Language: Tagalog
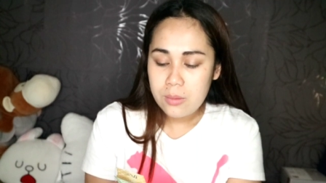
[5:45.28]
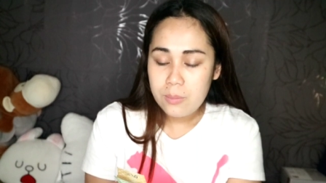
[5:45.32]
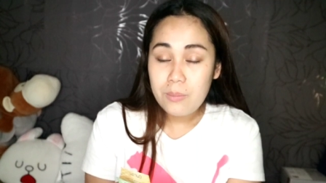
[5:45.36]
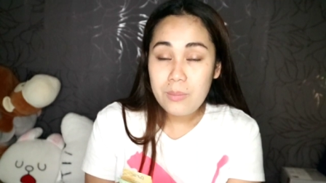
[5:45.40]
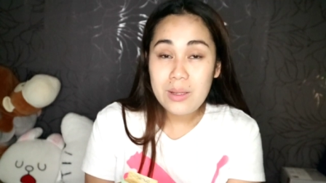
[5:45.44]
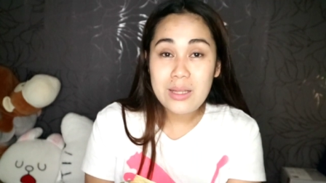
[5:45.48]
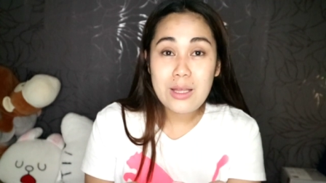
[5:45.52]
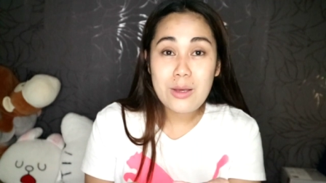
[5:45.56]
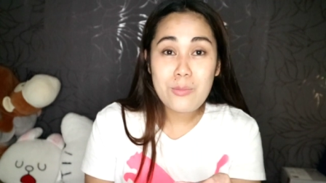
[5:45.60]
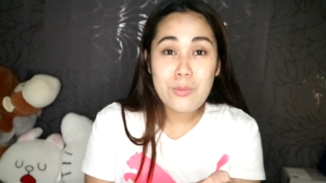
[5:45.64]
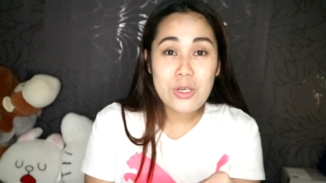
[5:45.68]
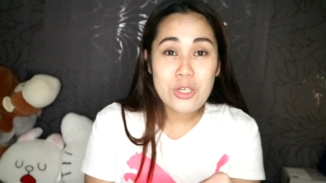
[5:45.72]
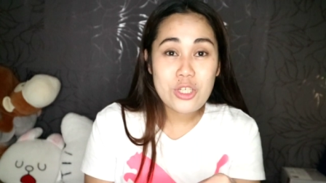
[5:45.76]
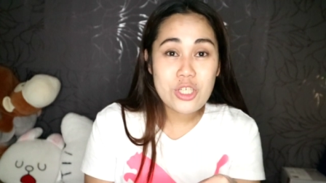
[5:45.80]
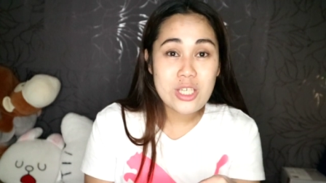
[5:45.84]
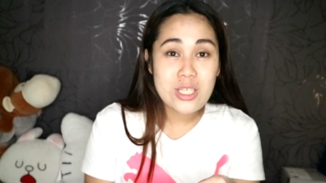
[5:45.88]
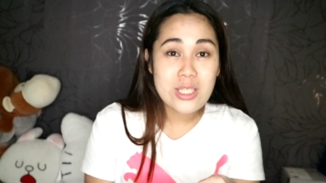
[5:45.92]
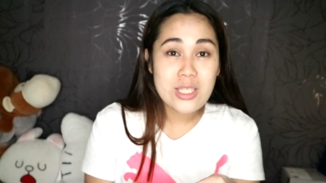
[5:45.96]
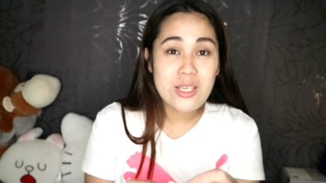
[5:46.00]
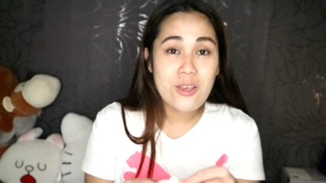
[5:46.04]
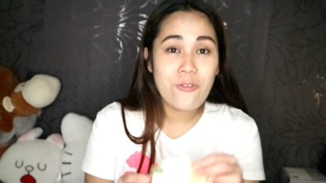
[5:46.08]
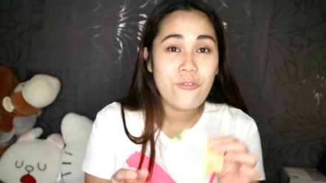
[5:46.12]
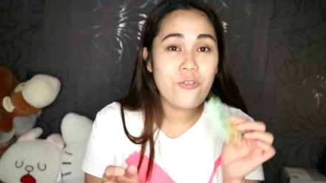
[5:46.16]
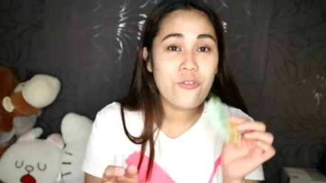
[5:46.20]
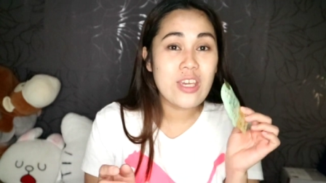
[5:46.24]
Malamig siya
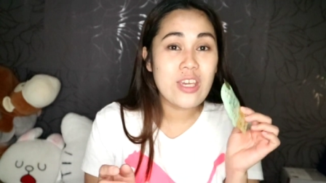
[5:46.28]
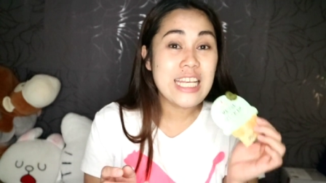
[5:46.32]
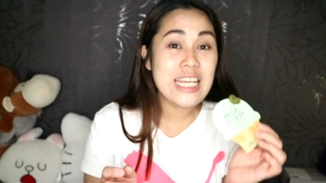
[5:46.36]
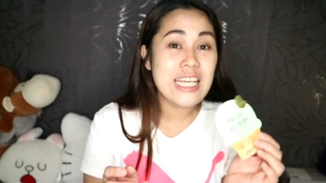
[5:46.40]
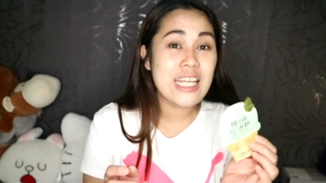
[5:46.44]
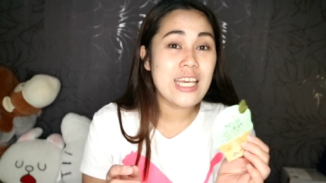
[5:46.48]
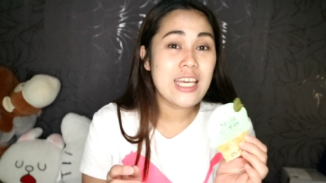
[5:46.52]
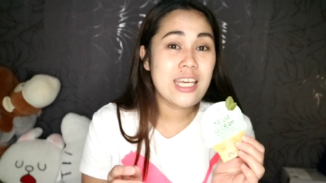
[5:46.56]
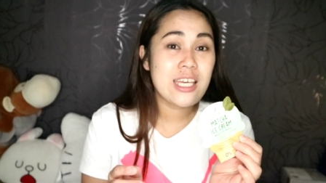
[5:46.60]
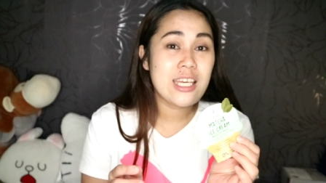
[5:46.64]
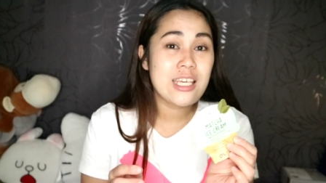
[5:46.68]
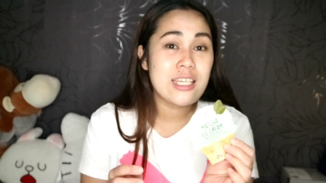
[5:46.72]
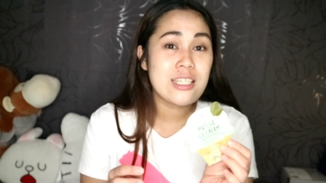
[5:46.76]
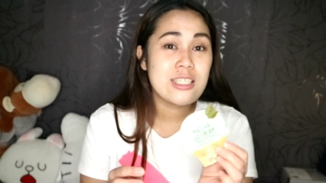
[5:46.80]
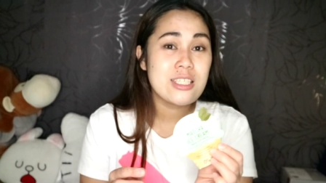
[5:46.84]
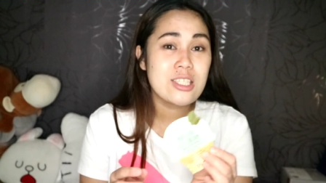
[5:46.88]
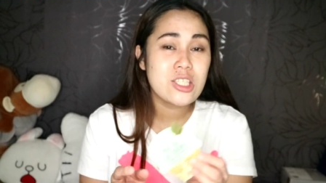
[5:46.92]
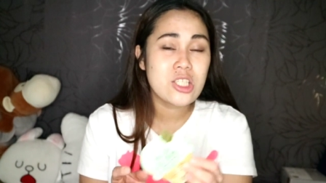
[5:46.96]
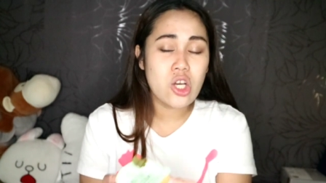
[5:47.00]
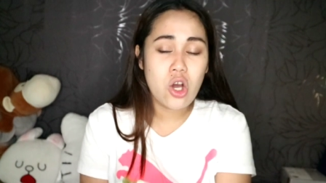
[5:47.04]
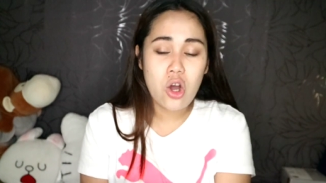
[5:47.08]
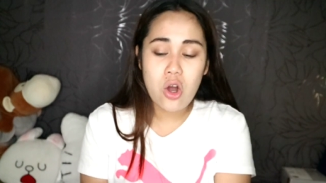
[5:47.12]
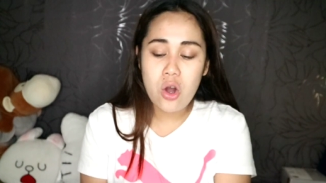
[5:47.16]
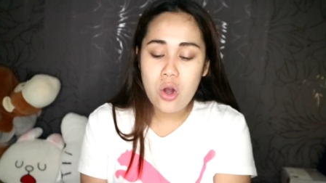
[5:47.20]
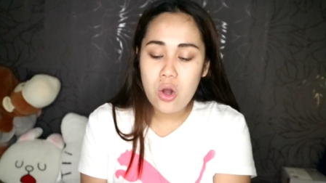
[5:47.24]
sa feeling.
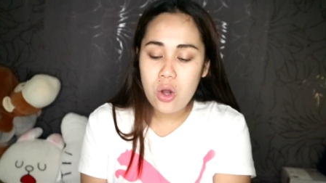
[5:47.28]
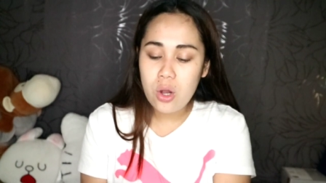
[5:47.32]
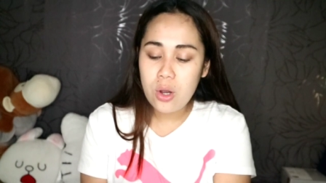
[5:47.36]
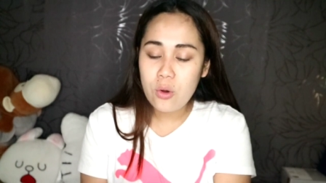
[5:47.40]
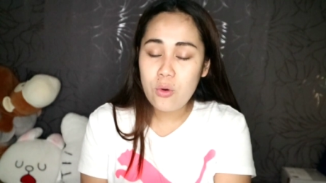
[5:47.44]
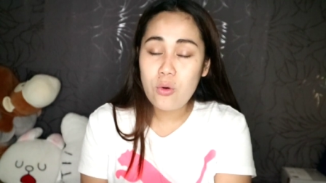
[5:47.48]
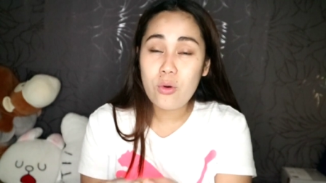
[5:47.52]
So,